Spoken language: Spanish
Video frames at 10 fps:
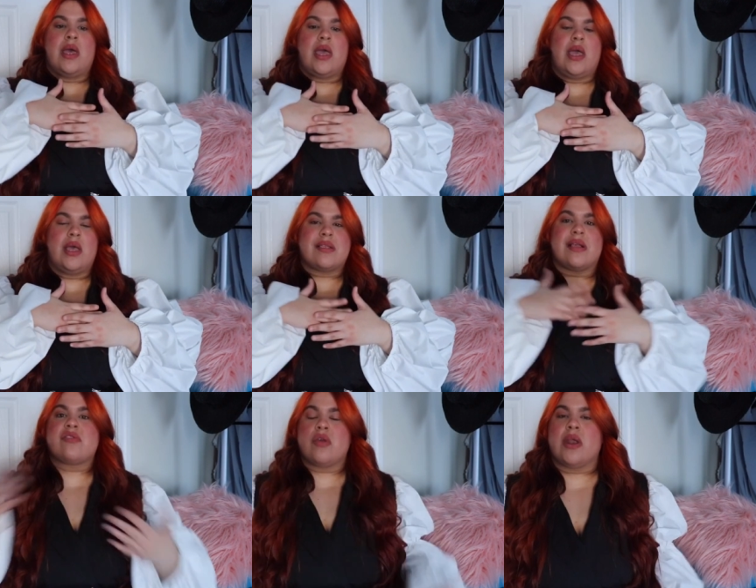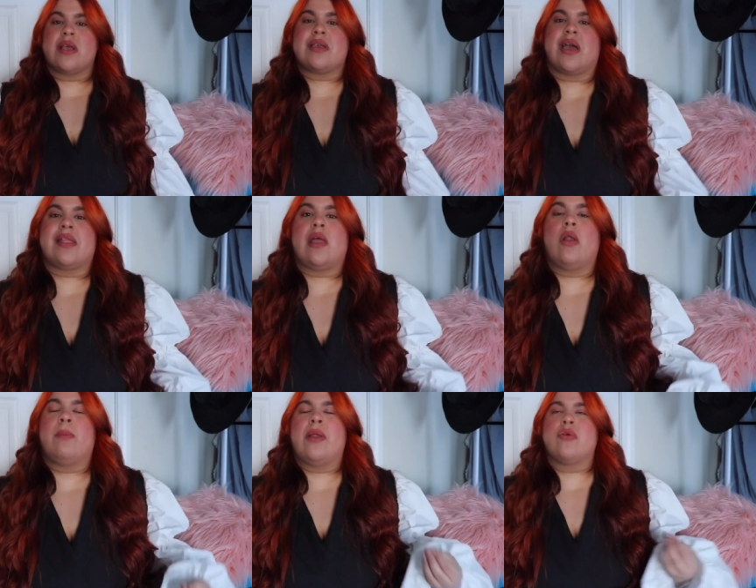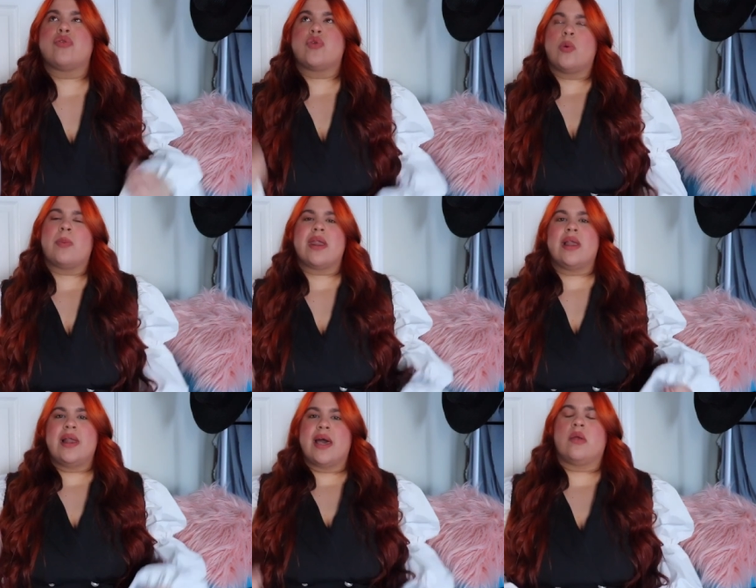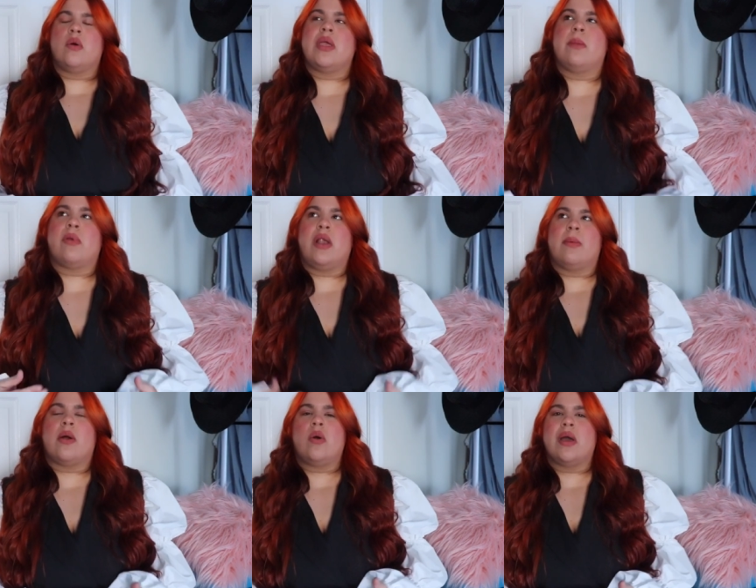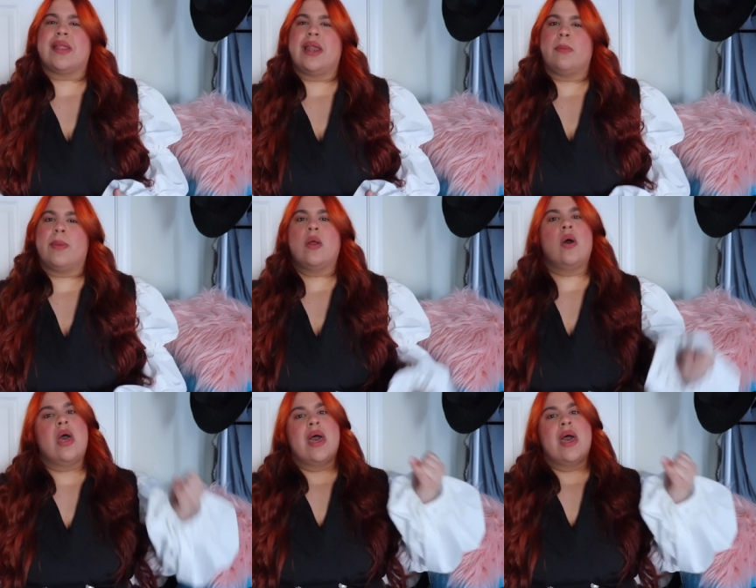eh, secciones, ya que tengo el pelo súper largo y el problema con tener el pelo